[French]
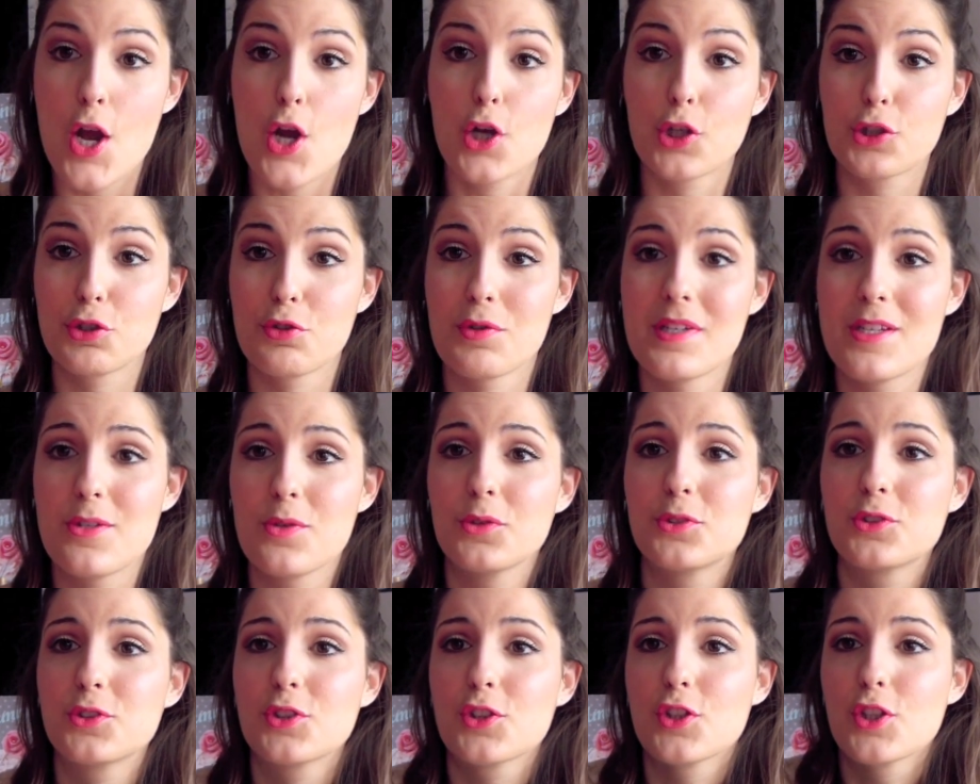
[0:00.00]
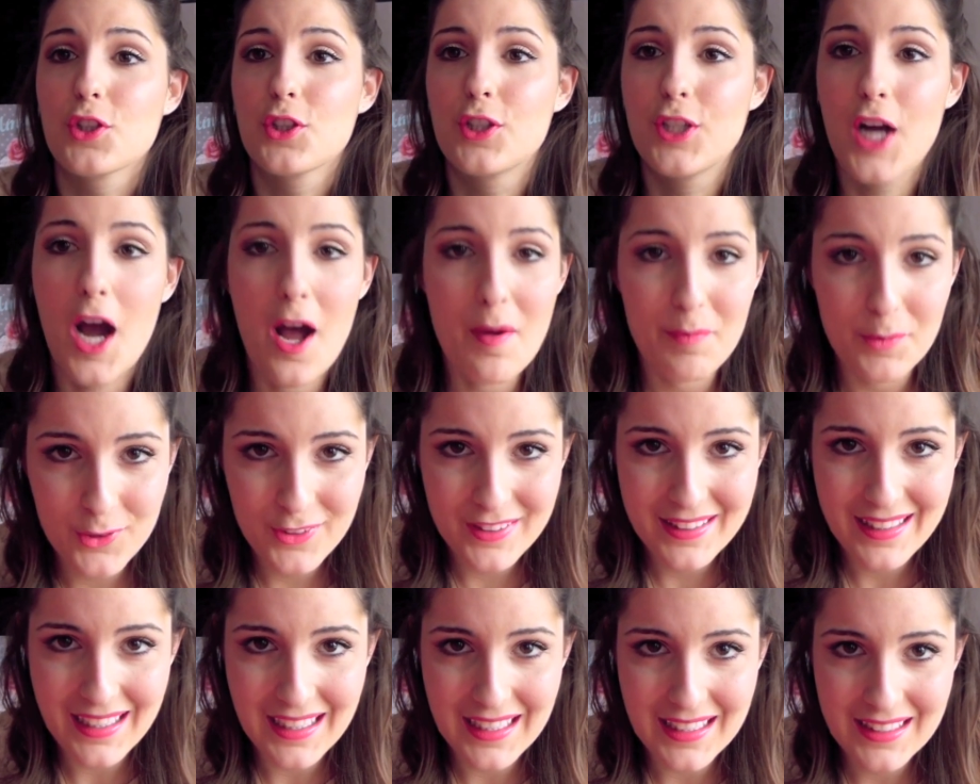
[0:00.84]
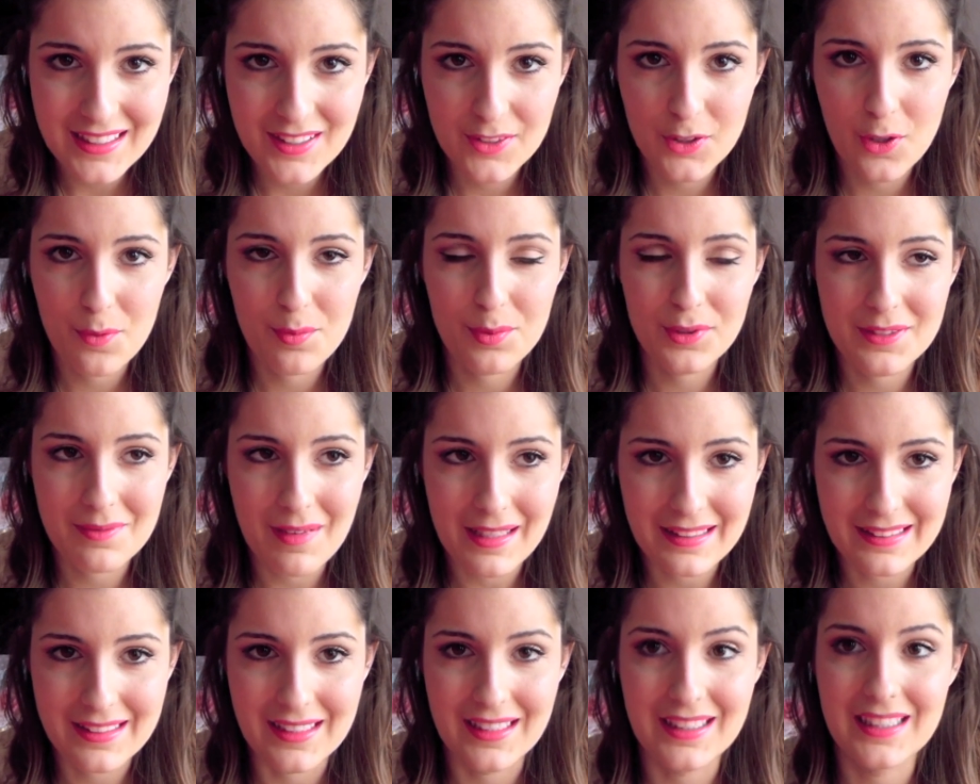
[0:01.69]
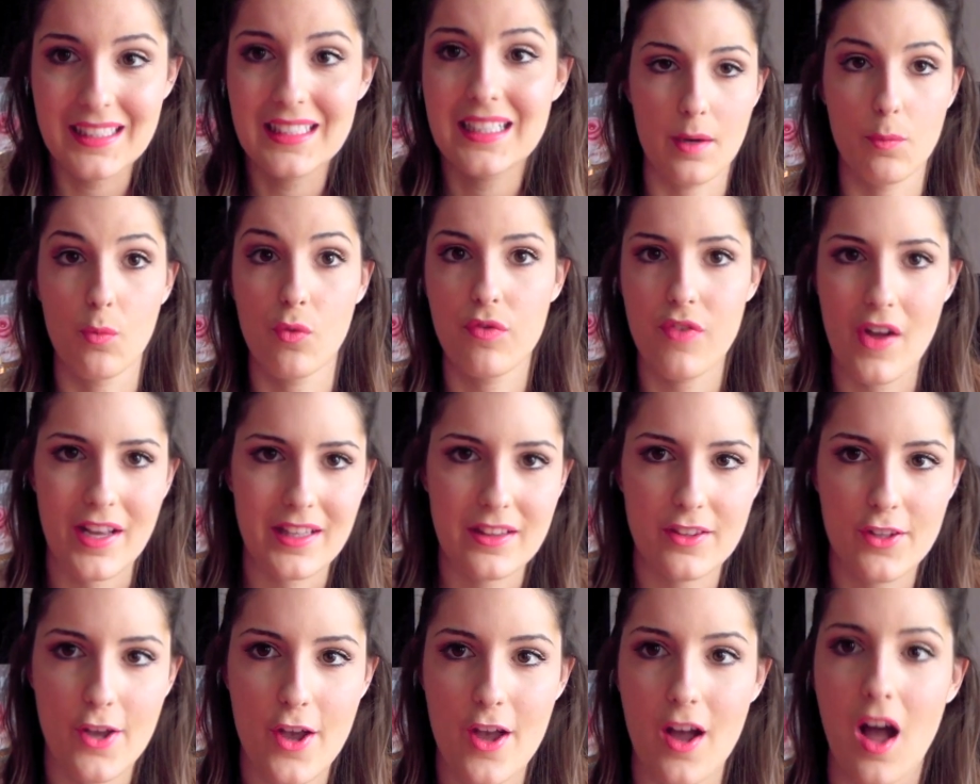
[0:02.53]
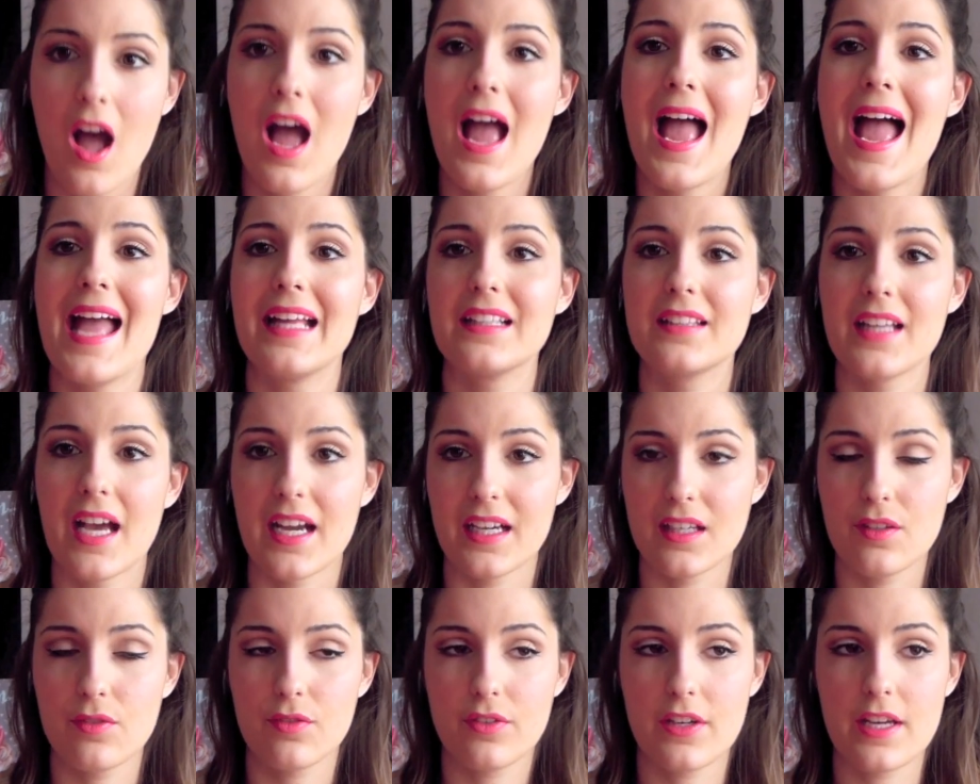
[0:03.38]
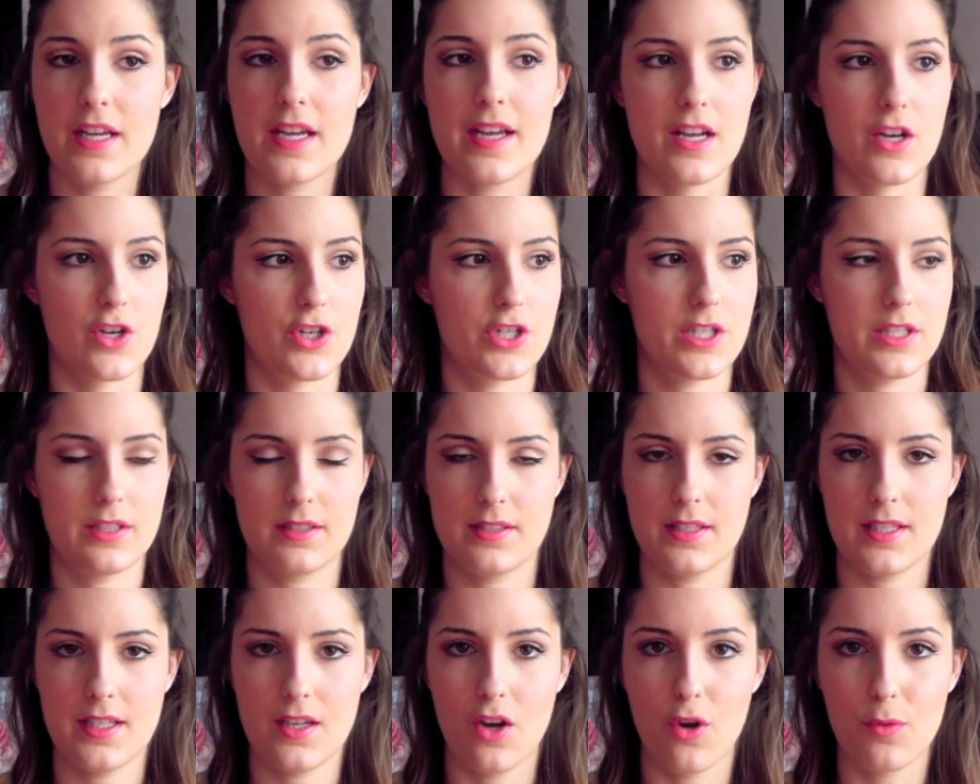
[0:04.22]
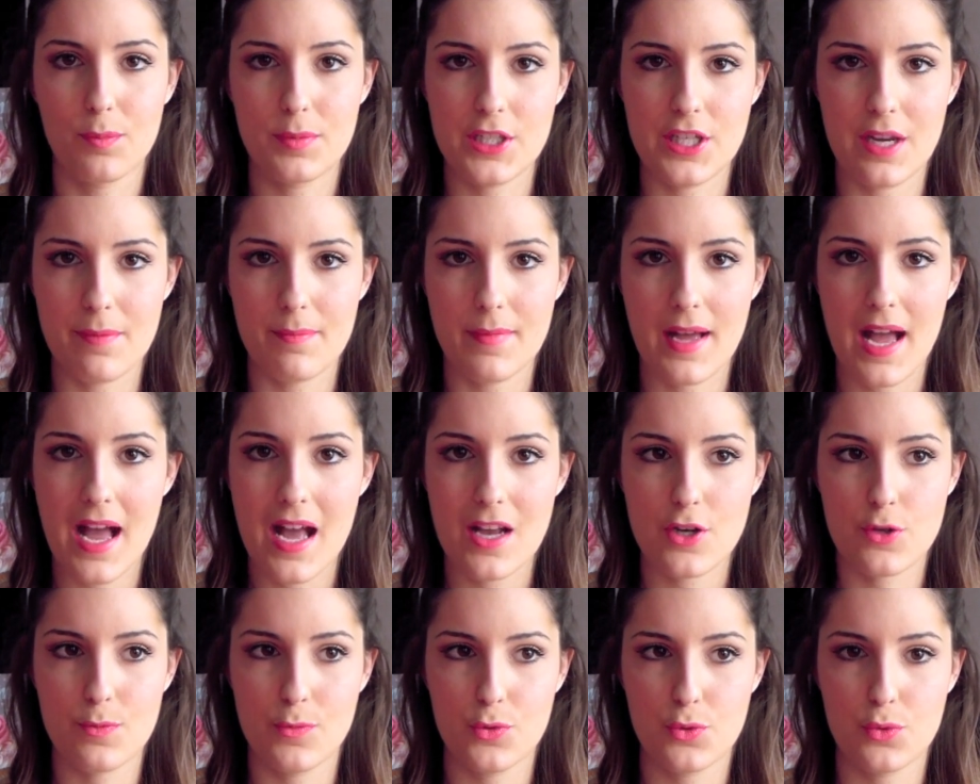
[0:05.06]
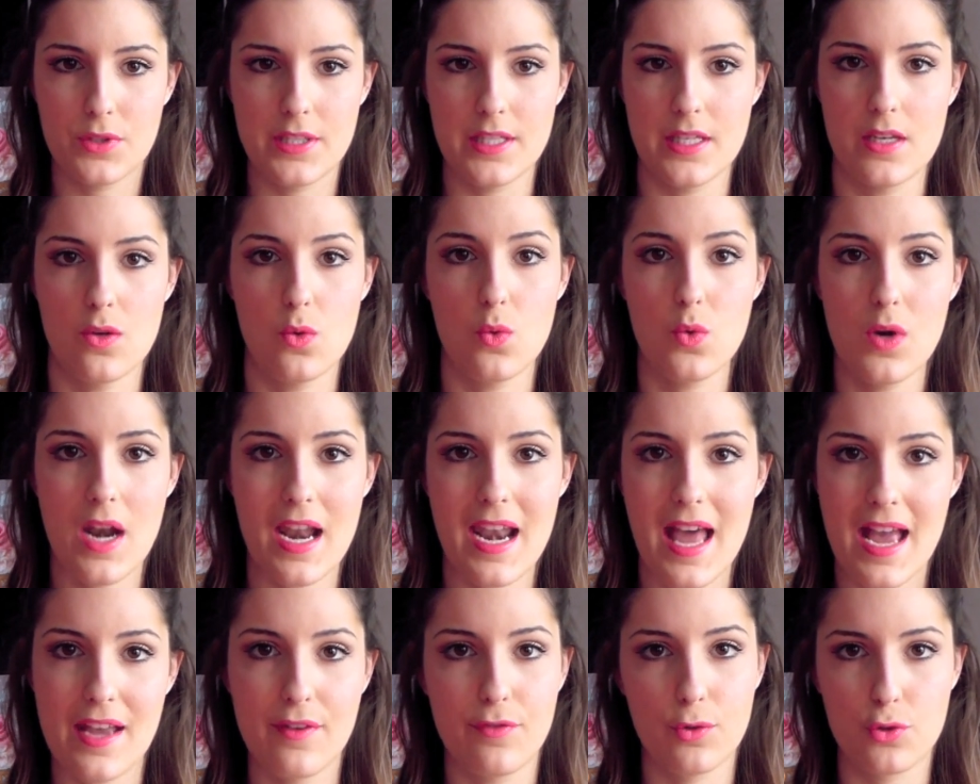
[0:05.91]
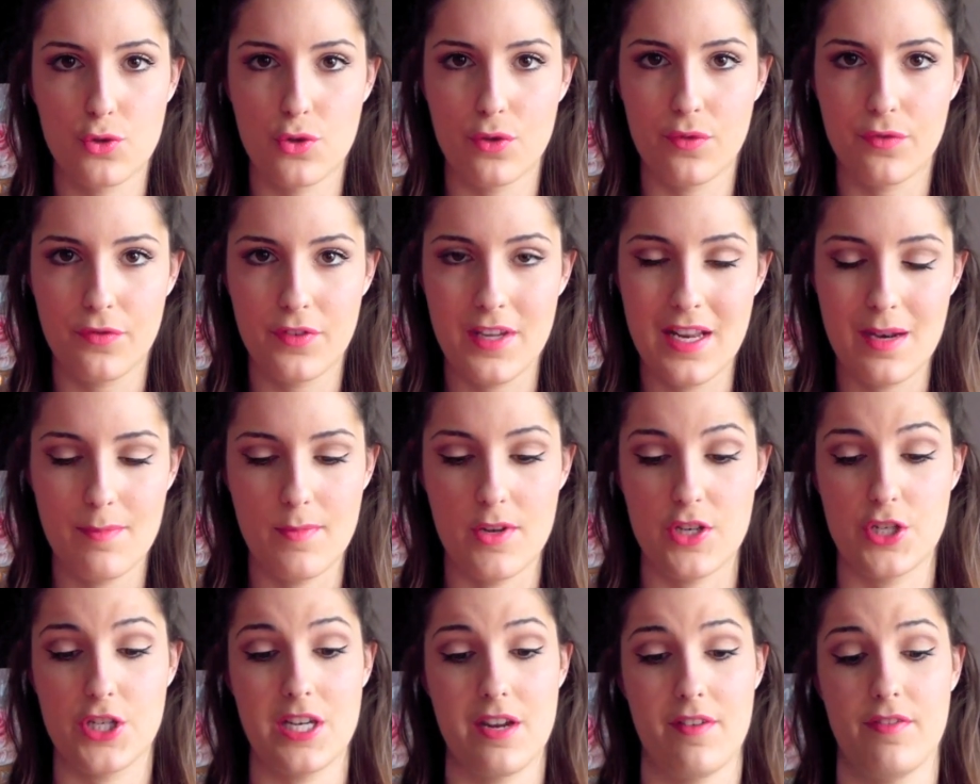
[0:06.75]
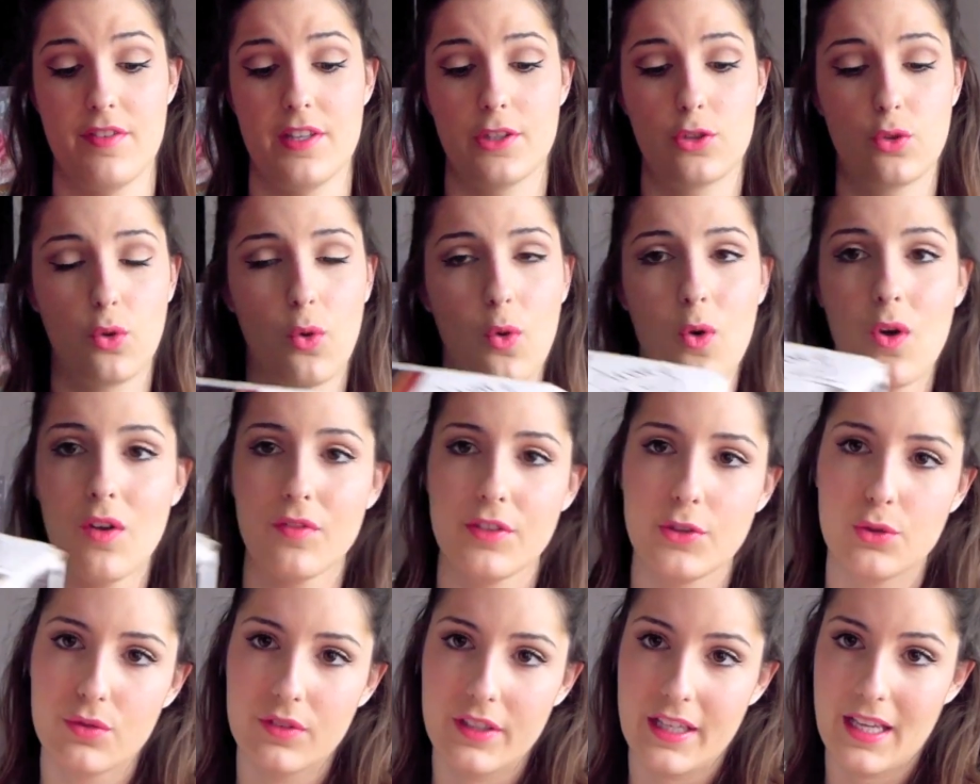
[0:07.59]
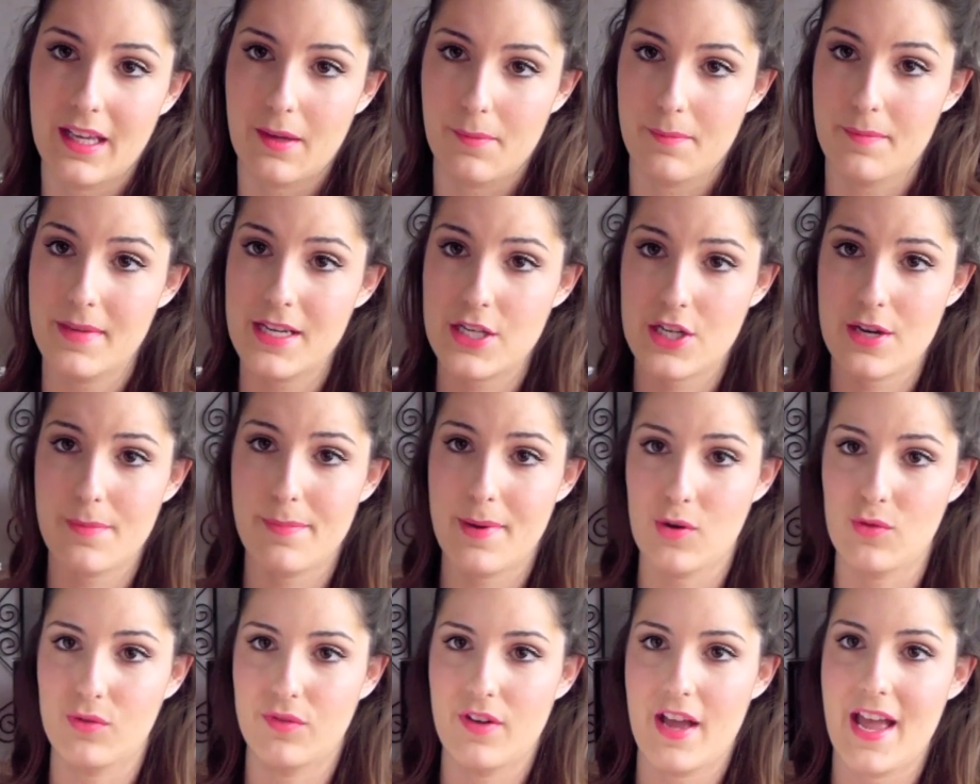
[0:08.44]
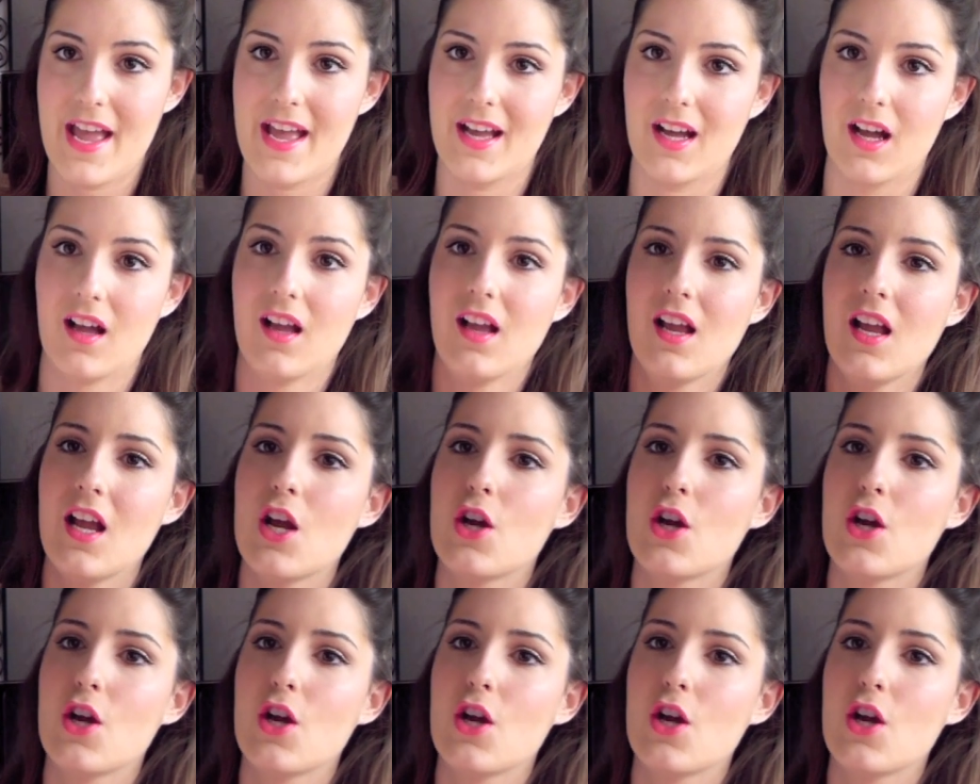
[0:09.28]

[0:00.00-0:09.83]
Je suis juste comme une dingue depuis ce matin. Mon facteur est arrivé, j'étais en pyjama, je me suis dit oulala il faut que je filme, j'avais trop envie d'ouvrir mais j'ai pas ouvert.